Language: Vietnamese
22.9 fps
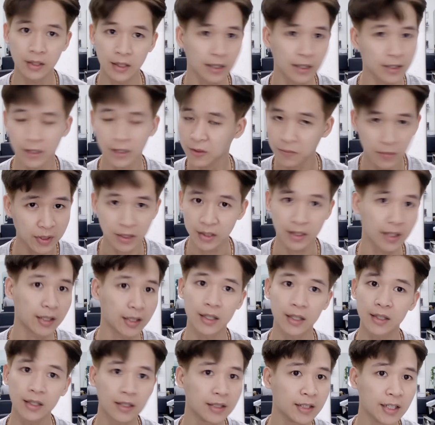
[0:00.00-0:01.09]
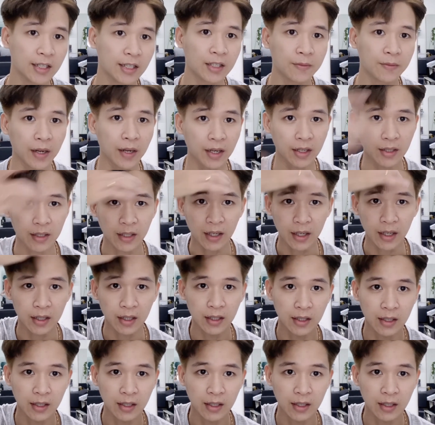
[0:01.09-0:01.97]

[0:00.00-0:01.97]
thì tóc mình nhìn nó tự nhiên các bạn nè